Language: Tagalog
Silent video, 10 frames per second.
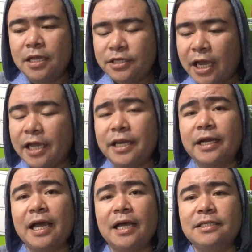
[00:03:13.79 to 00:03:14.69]
siya ay
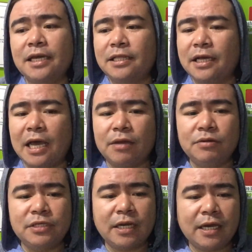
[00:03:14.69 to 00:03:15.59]
nagkakasakit
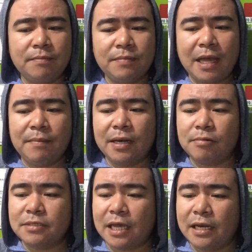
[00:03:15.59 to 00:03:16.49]
nagkakaroon siya ng karamdaman na
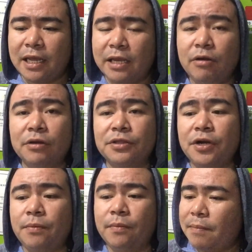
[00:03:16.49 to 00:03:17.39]
kung saan ay long
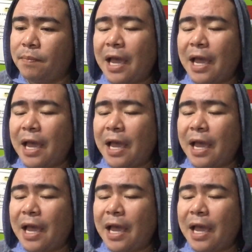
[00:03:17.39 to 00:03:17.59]
term